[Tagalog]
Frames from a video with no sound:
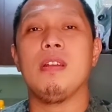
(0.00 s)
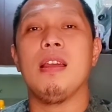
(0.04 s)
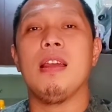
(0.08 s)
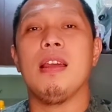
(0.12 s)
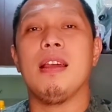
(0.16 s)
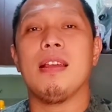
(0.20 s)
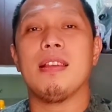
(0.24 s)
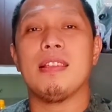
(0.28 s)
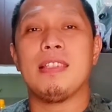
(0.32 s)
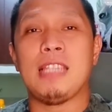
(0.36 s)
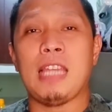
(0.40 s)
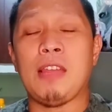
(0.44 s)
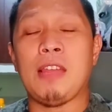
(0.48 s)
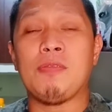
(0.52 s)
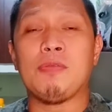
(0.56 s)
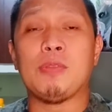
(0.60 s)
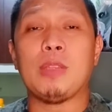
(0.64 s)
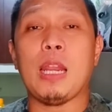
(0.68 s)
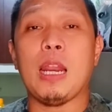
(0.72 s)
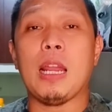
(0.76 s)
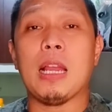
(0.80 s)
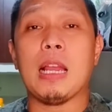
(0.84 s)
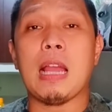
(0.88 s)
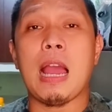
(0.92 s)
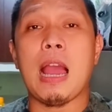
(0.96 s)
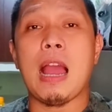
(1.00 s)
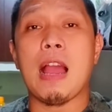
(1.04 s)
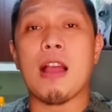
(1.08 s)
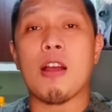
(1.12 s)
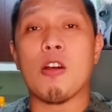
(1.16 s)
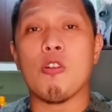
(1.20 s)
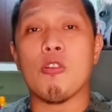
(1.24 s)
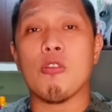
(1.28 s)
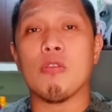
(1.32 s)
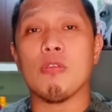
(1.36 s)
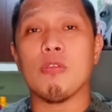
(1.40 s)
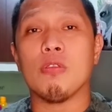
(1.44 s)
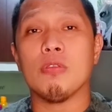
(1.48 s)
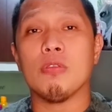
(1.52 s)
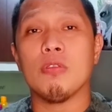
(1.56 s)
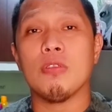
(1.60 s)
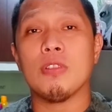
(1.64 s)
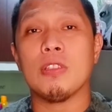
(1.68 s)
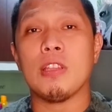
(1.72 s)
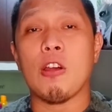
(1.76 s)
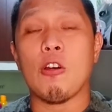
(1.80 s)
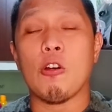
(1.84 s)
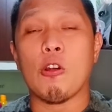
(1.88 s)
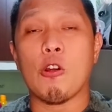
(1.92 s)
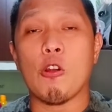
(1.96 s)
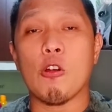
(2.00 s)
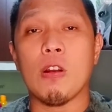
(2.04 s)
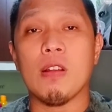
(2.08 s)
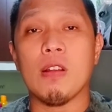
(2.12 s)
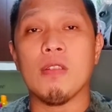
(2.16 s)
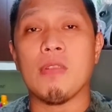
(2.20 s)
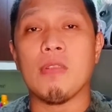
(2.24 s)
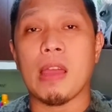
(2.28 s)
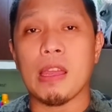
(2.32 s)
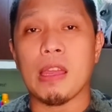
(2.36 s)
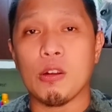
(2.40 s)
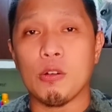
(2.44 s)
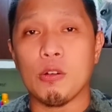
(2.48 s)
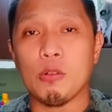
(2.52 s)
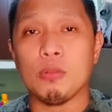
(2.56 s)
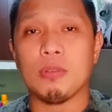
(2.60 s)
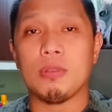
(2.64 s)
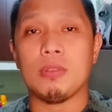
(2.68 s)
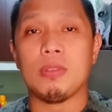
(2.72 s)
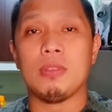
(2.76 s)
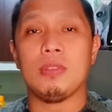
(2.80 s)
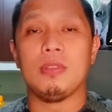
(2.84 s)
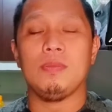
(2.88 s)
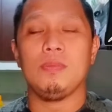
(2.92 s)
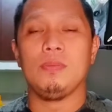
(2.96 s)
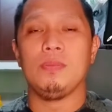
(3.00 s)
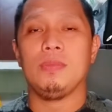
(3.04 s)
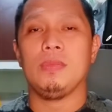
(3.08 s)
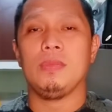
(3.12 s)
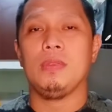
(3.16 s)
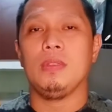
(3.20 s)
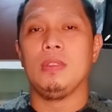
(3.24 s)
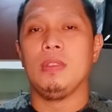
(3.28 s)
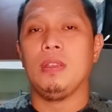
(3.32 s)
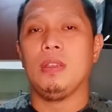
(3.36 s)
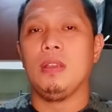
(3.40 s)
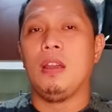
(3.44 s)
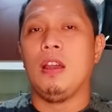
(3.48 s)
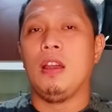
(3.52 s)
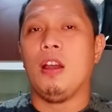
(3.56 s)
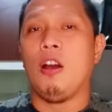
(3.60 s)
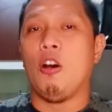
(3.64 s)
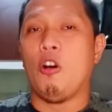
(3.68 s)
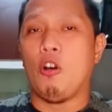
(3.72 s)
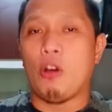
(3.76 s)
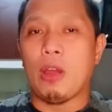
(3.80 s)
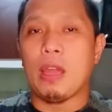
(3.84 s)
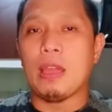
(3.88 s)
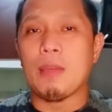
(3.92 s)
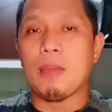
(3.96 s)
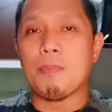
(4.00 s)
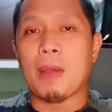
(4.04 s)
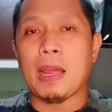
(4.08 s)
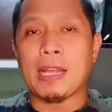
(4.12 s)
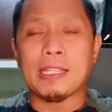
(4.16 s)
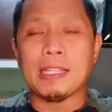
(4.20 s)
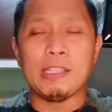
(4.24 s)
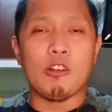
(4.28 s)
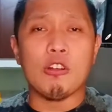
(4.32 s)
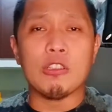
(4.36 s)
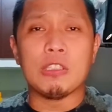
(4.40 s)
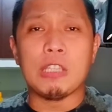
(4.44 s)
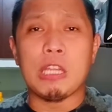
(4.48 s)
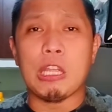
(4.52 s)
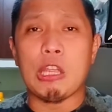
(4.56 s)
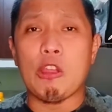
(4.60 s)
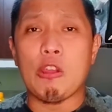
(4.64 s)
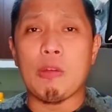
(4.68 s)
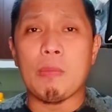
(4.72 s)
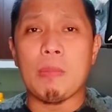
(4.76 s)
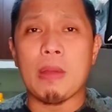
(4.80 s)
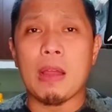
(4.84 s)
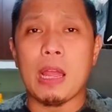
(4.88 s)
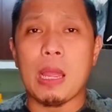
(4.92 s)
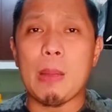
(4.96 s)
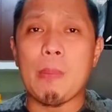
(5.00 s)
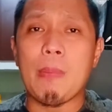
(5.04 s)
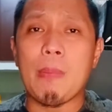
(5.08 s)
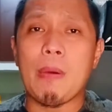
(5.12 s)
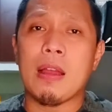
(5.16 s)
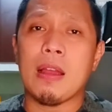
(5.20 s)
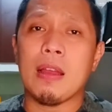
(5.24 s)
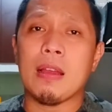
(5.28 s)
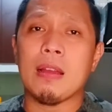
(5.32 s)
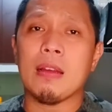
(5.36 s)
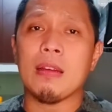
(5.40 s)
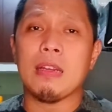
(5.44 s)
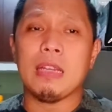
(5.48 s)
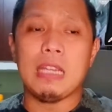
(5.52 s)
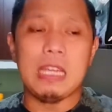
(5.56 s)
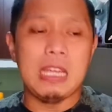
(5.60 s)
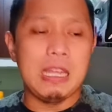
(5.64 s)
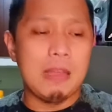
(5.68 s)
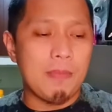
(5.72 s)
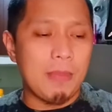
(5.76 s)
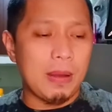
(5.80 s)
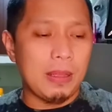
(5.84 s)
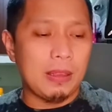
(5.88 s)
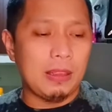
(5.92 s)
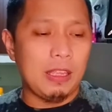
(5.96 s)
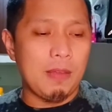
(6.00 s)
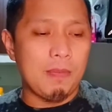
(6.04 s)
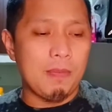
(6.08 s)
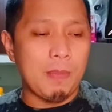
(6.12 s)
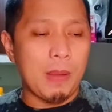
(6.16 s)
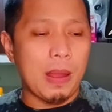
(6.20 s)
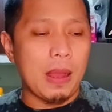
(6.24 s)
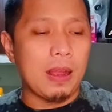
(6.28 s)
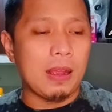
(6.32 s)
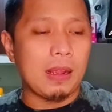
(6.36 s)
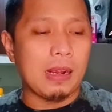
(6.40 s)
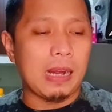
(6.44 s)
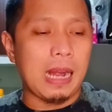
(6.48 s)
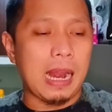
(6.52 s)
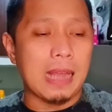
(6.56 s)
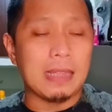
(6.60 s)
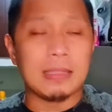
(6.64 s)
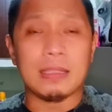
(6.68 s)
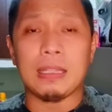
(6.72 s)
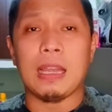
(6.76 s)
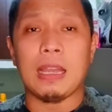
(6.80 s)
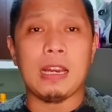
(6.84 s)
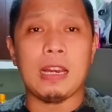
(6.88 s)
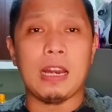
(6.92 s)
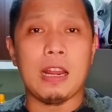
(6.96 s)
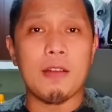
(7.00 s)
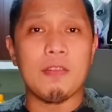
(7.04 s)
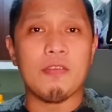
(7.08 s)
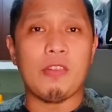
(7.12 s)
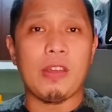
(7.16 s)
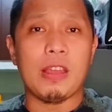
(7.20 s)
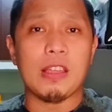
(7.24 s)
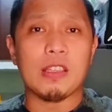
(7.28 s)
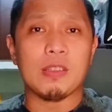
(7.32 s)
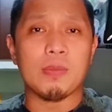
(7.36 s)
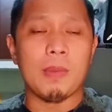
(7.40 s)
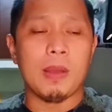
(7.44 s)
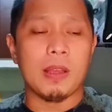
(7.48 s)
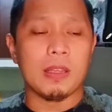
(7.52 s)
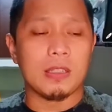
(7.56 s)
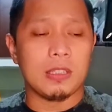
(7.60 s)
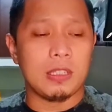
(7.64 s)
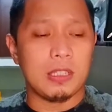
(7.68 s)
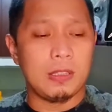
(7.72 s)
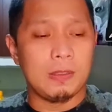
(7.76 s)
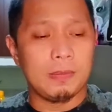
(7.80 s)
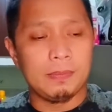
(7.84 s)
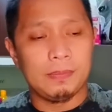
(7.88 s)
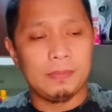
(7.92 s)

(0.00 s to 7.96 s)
safe talaga ako sa coronavirus Okay, pakita ko sa inyo yung mga ibang, iba't ibang klase ng face mask.